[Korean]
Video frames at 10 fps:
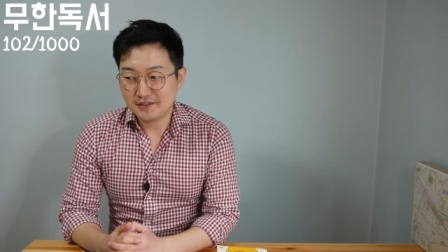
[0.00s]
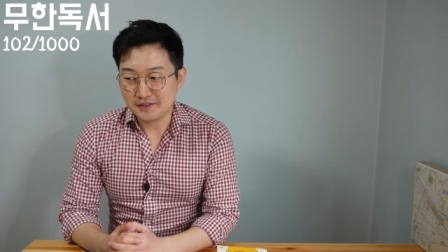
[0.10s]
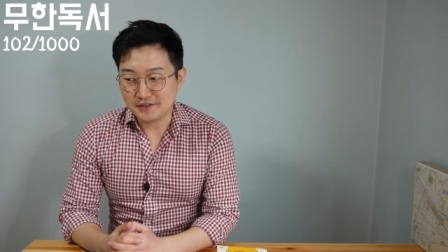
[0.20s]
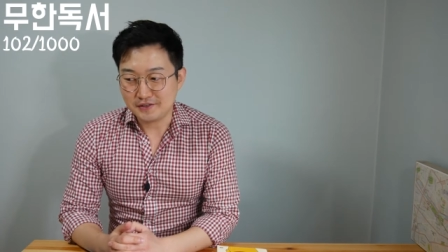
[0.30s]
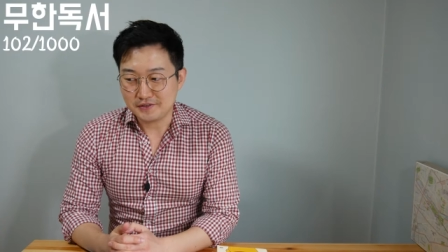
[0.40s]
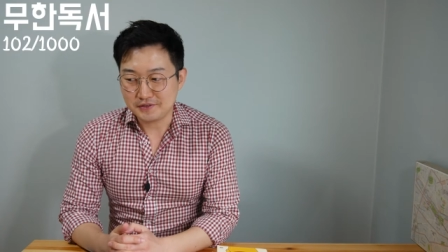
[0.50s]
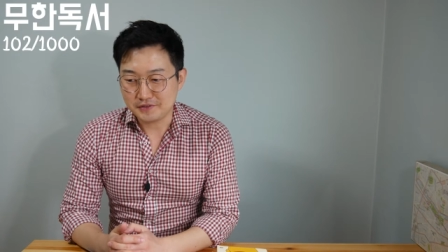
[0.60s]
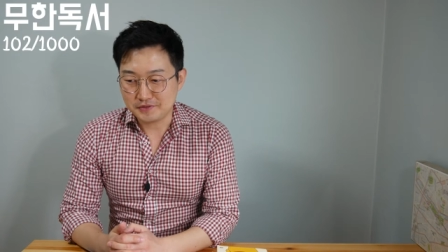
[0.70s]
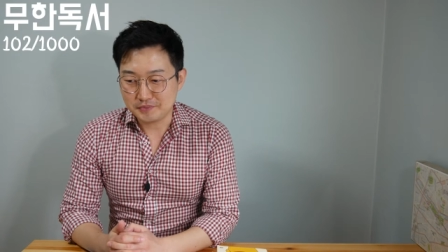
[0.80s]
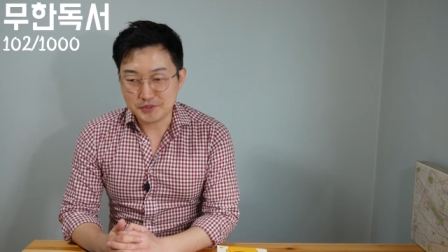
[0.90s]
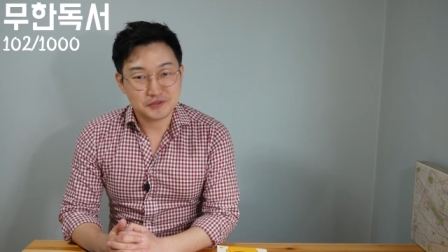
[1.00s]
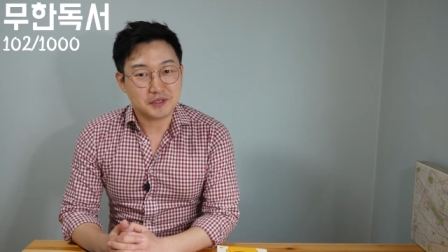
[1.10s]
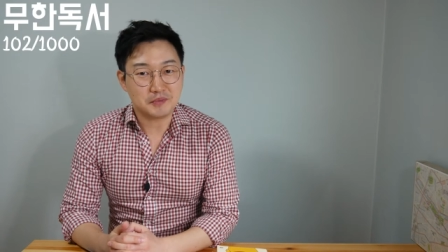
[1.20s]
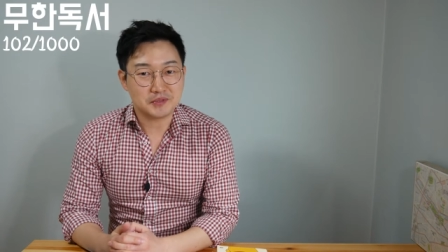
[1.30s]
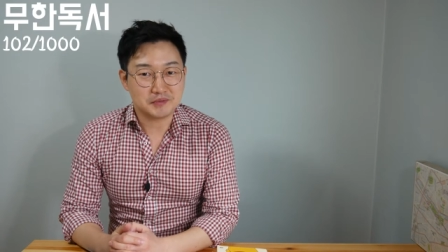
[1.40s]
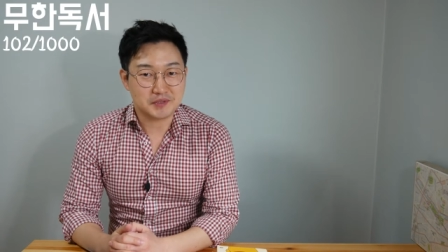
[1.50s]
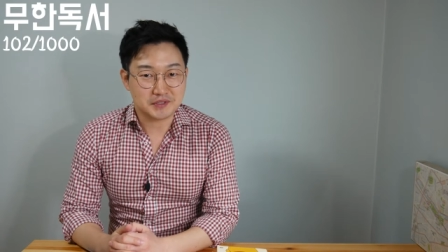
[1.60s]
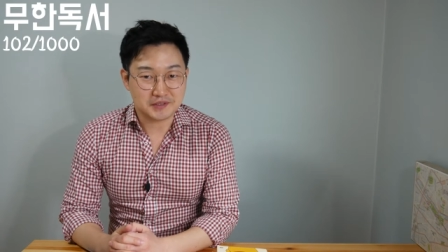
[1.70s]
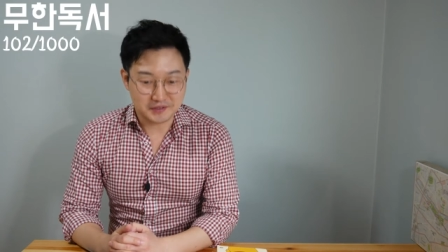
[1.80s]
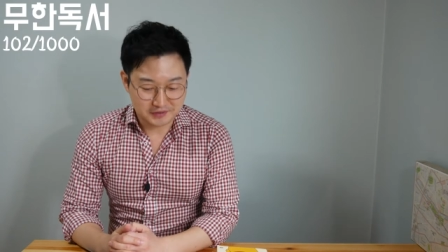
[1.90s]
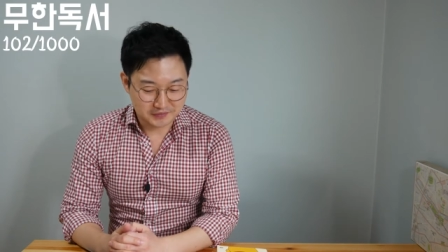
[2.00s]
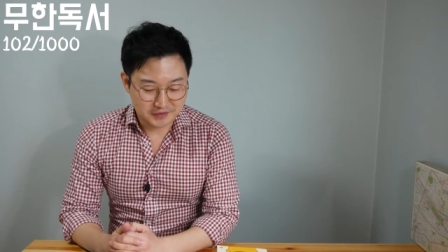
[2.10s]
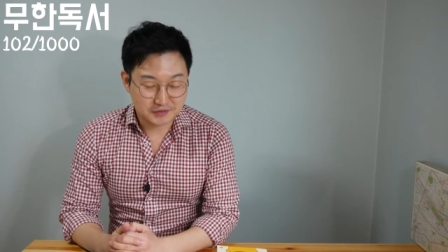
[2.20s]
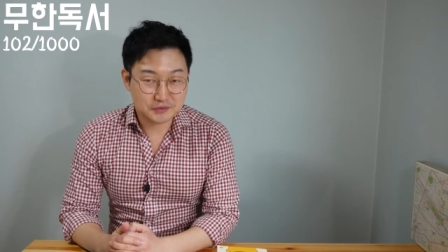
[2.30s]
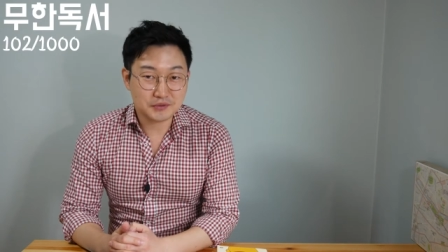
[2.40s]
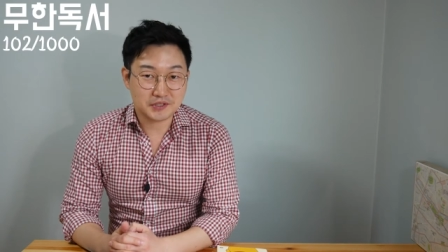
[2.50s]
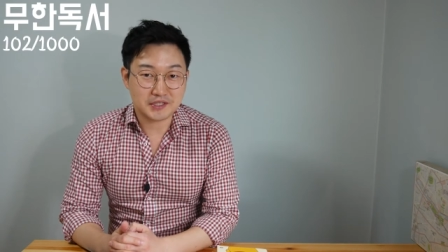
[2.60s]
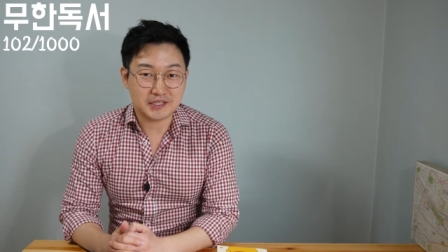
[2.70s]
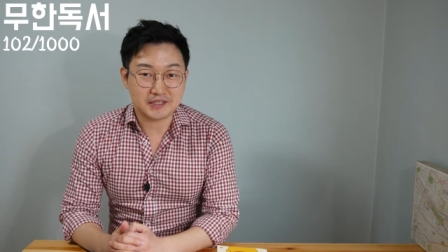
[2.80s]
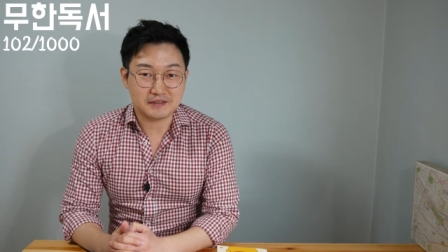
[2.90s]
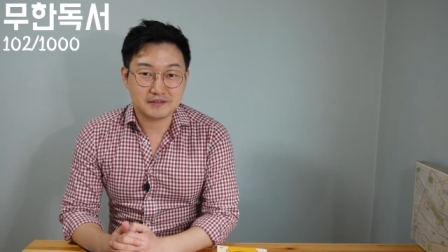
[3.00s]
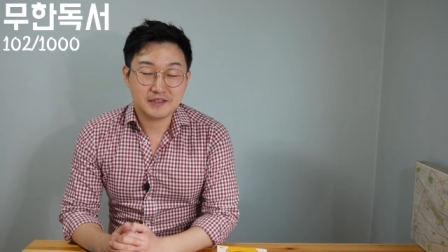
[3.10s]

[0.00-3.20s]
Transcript: 아, 미루다 보니 벌써 수요일이 됐네요